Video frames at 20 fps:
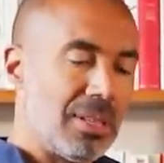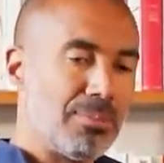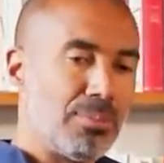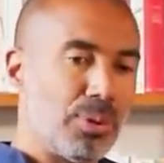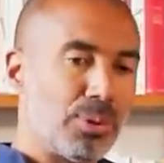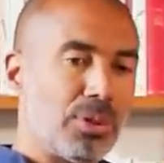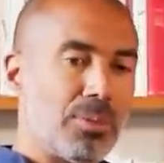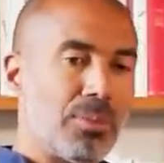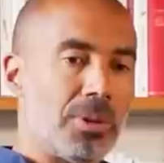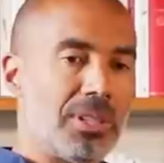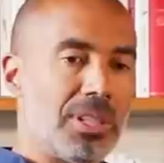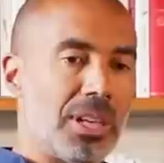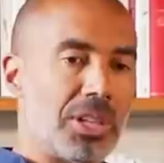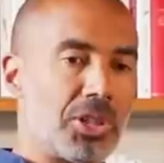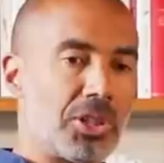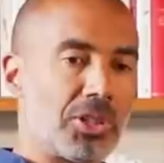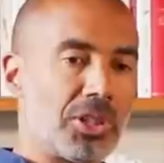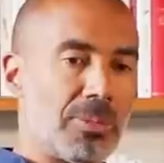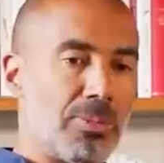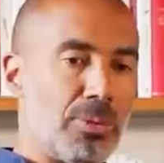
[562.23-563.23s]
pour demander à
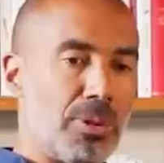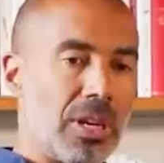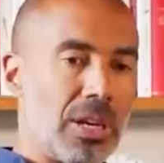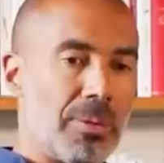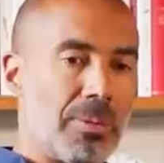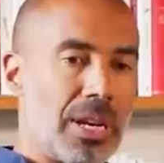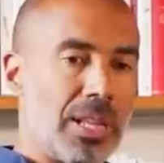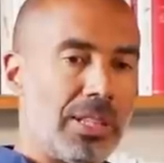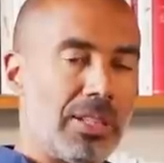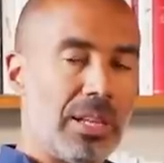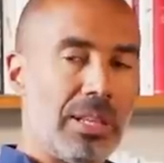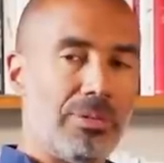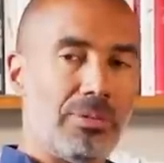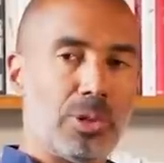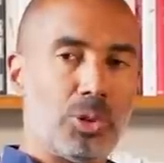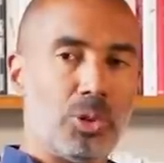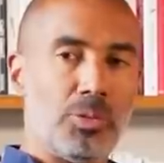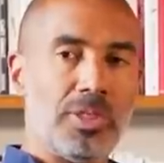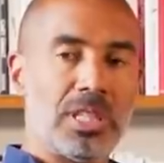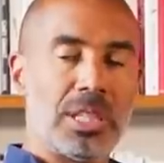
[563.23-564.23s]
changer le programme à la télé, il faut
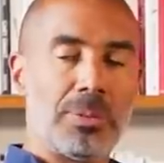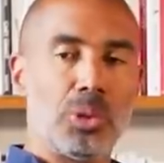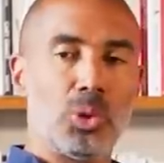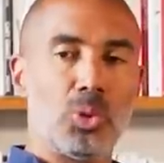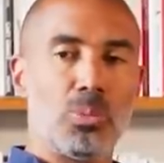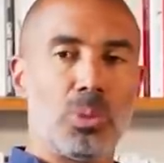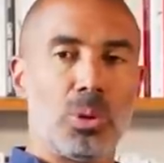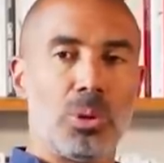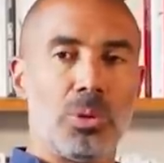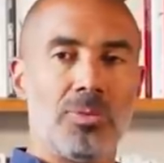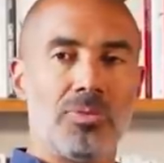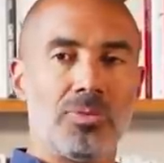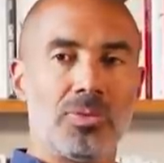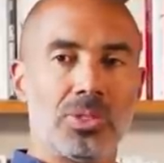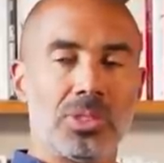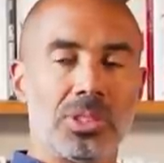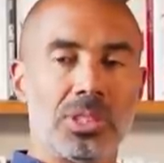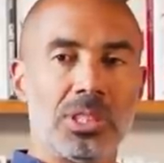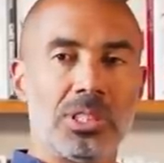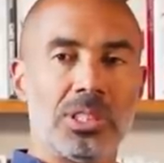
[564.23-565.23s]
être suffisamment nombreux.
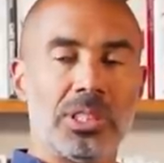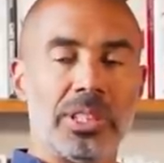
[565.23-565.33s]
Hein.